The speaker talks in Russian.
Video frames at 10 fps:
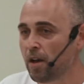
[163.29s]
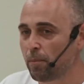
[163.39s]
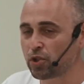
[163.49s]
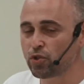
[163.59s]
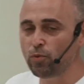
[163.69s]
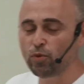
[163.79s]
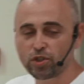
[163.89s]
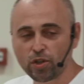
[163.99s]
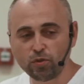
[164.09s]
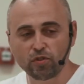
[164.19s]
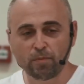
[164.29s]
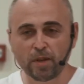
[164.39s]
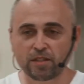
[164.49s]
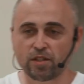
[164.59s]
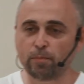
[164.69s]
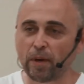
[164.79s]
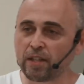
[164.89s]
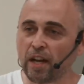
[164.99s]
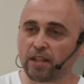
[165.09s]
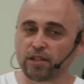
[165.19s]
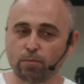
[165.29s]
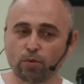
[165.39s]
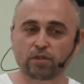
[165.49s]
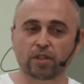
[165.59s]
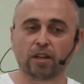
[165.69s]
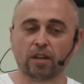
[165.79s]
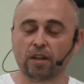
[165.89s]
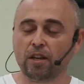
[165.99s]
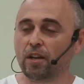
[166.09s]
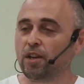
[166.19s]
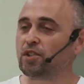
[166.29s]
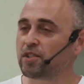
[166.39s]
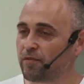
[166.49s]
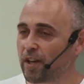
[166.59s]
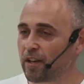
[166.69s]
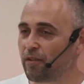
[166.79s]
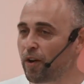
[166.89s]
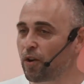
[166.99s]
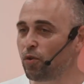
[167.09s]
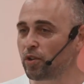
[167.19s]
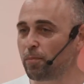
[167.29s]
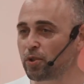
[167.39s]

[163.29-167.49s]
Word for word: Почему эти люди вместе не поднялись и просто не свергли фараона?